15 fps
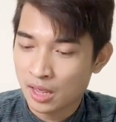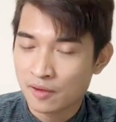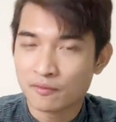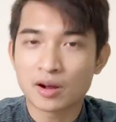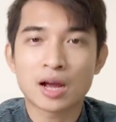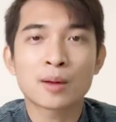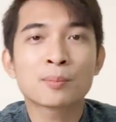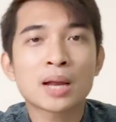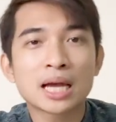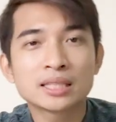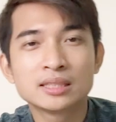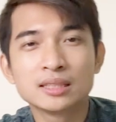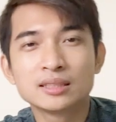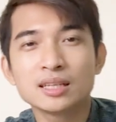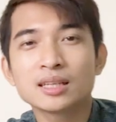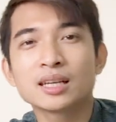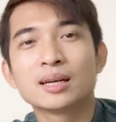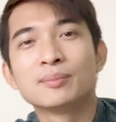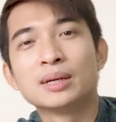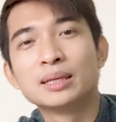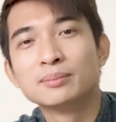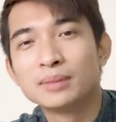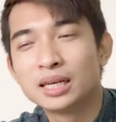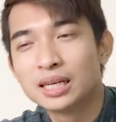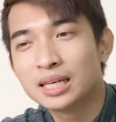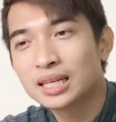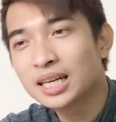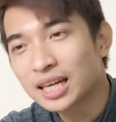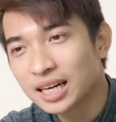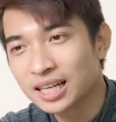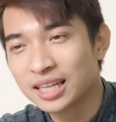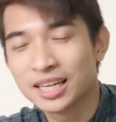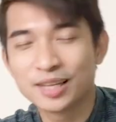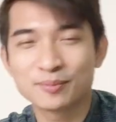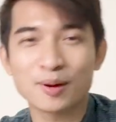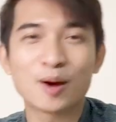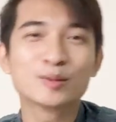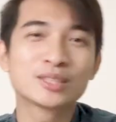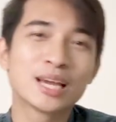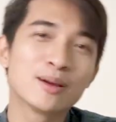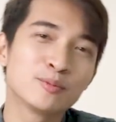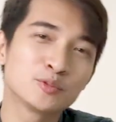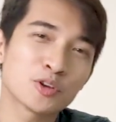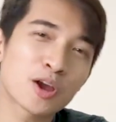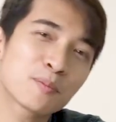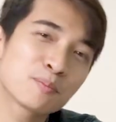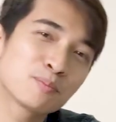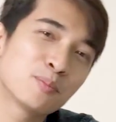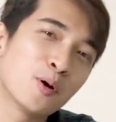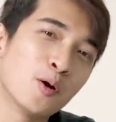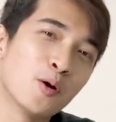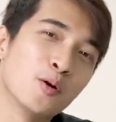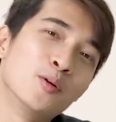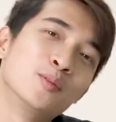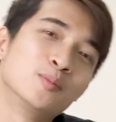Và ngày hôm nay chính thức là mình mới hiến máu thêm cho Apple.